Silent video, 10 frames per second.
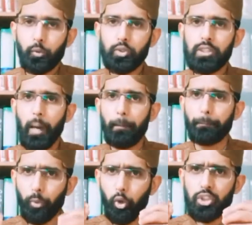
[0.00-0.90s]
उसका
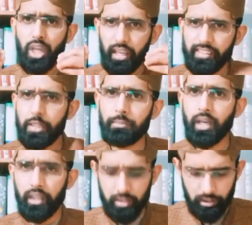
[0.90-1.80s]
बोझ अजीम
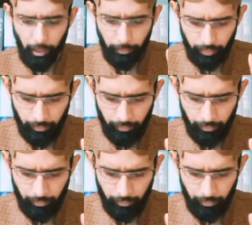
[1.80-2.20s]
कर दिया